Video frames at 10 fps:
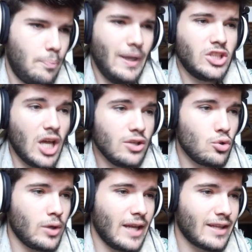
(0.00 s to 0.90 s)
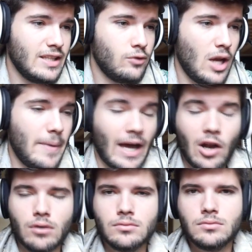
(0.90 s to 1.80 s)
page 1 sur 4, niveau de la mer.
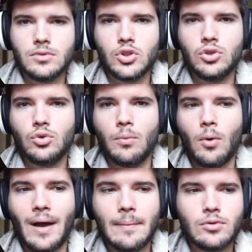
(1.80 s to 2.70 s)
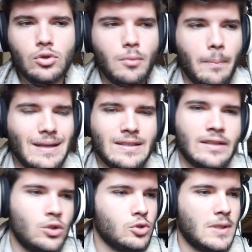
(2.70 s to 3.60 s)
Alors, je ne comprends absolument pas
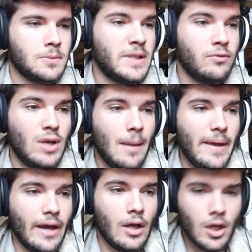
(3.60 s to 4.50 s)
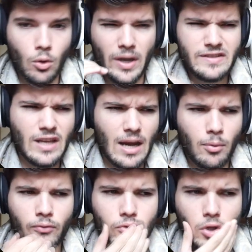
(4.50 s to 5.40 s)
certaines choses. Par exemple, niveau de la mer, ouais, c'est la
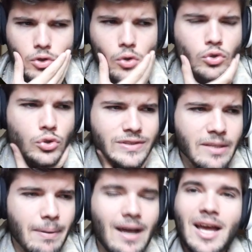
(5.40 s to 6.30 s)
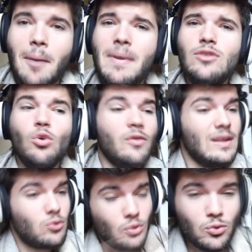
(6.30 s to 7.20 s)
profondeur de l'eau, je ne sais pas. Mais nous, on va
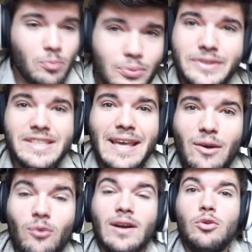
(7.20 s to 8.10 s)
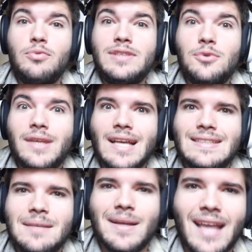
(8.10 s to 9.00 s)
tout bousiller. On va... Le but, c'est de
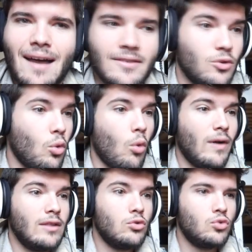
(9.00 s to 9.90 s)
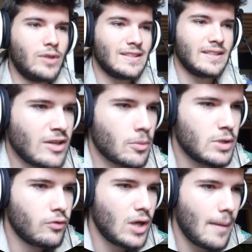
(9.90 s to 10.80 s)
casser Minecraft. Donc, on va tout casser. Par exemple,
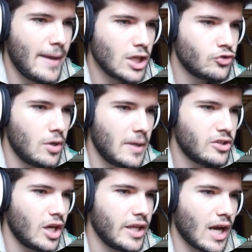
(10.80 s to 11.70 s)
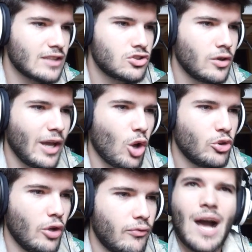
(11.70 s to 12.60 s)
niveau de la mer, je vais le mettre, allez, à
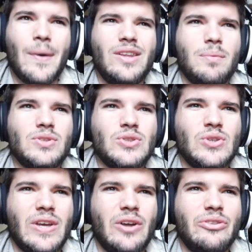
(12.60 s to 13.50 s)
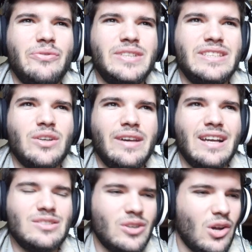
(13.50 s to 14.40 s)
149. Ah ouais, non, parce que 149, si c'est en
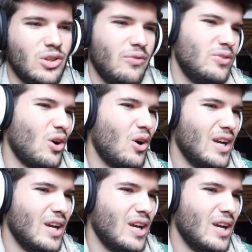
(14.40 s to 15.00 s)
grec 149, non,